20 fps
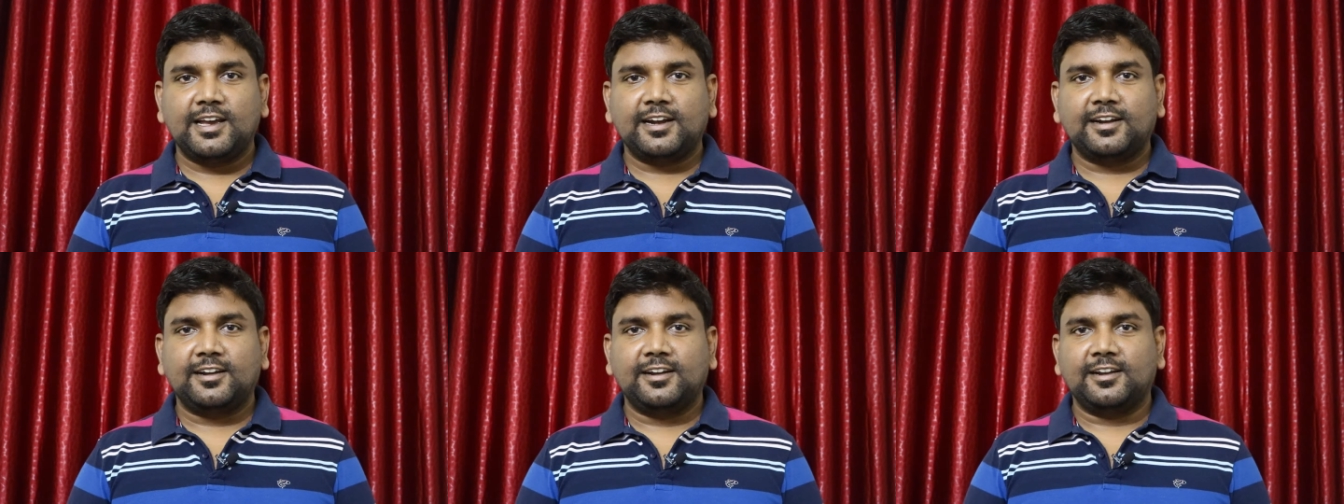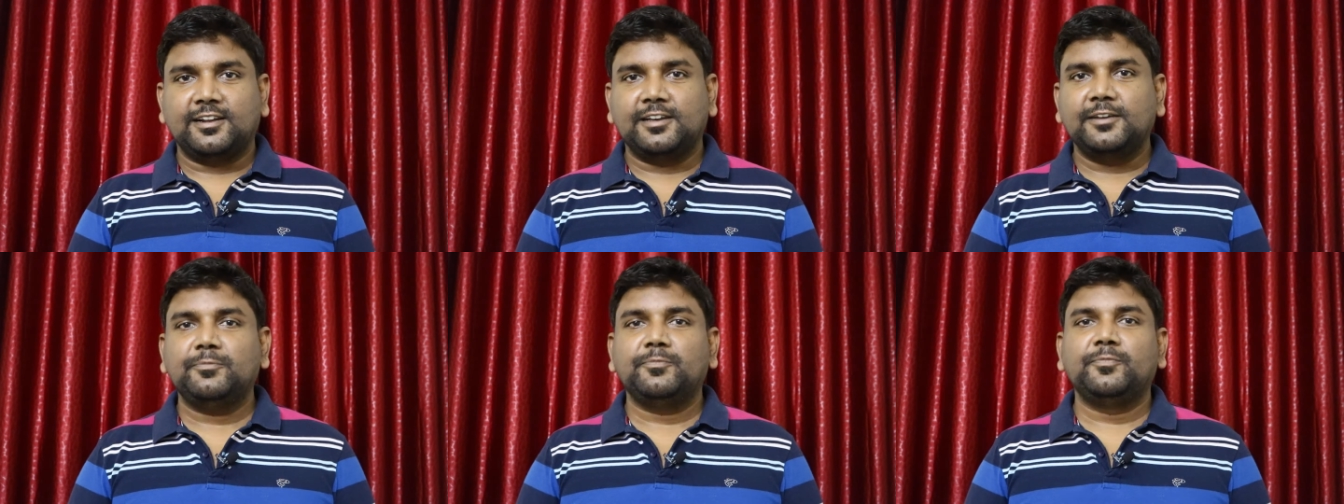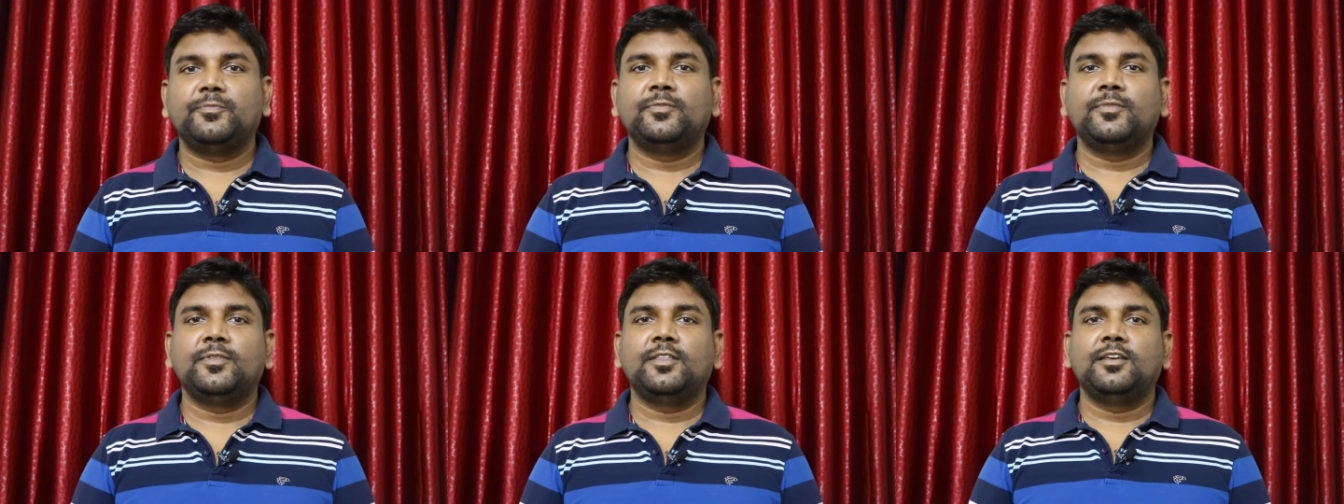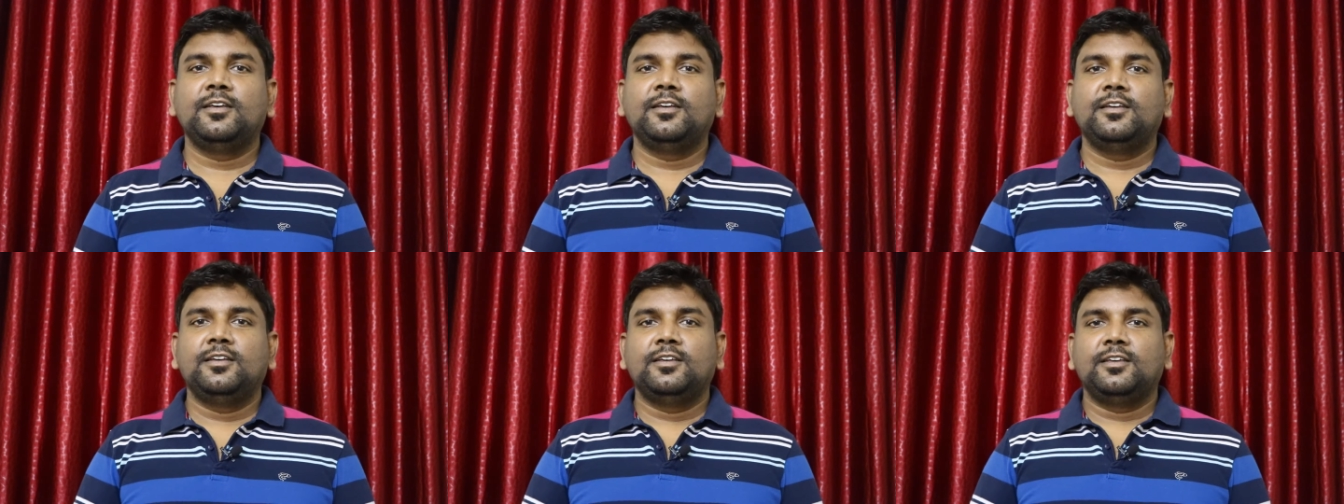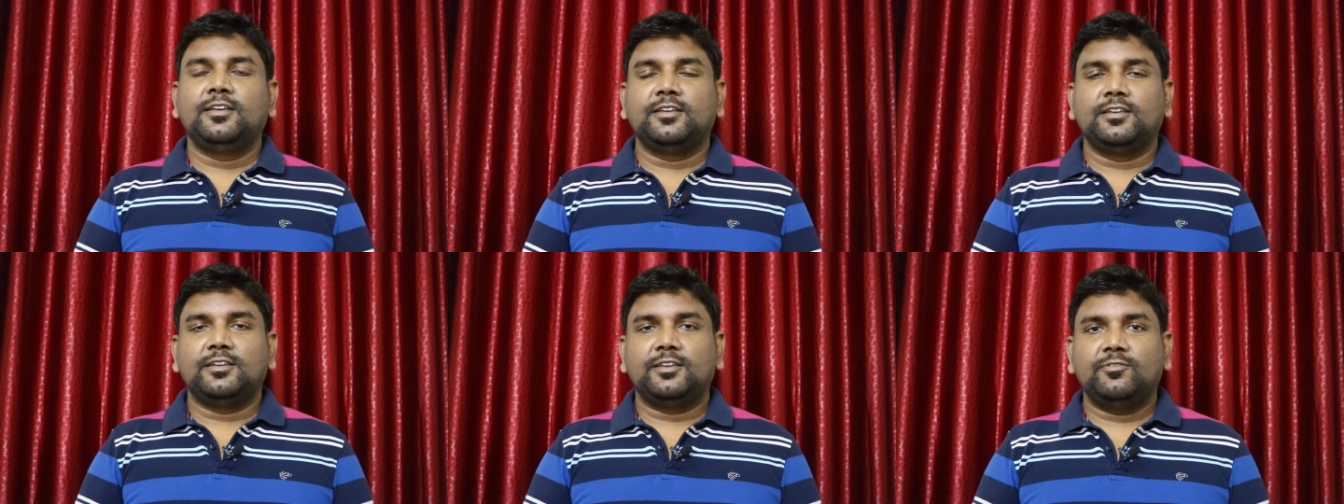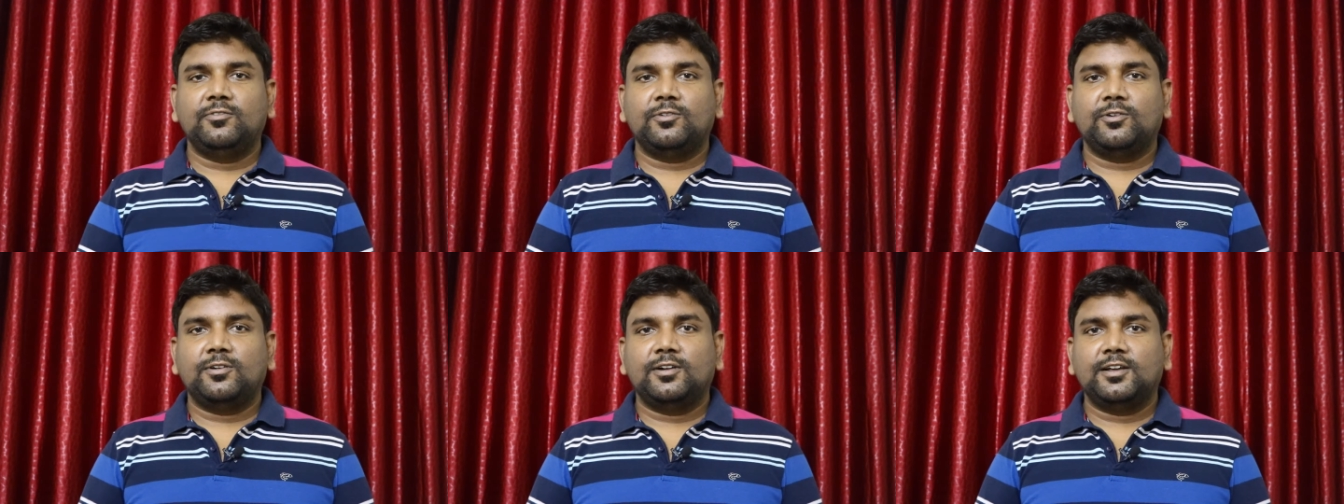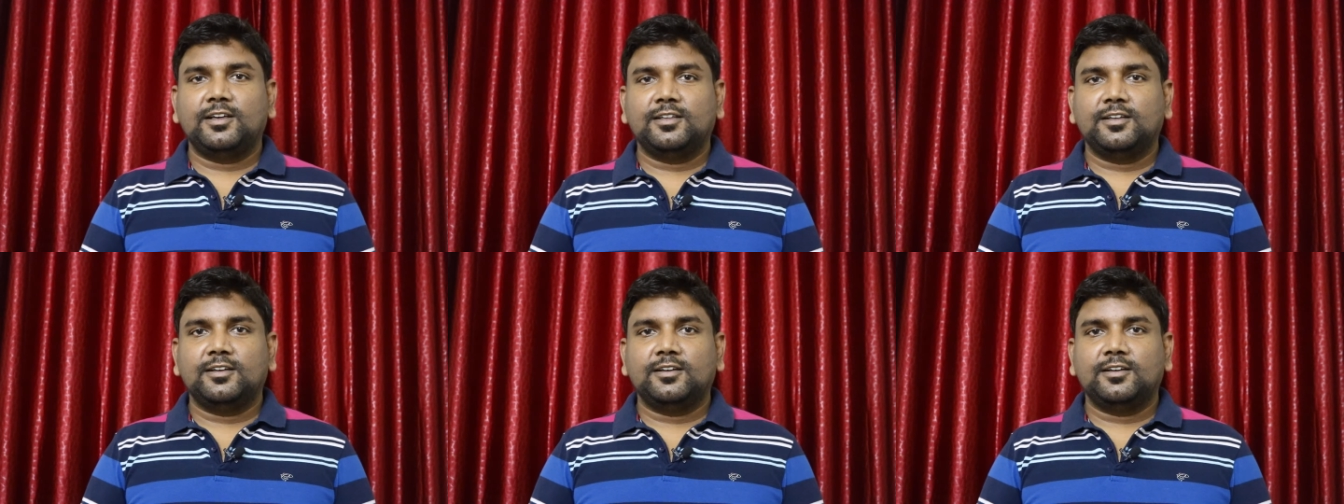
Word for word: ஆக்டரு இவரோட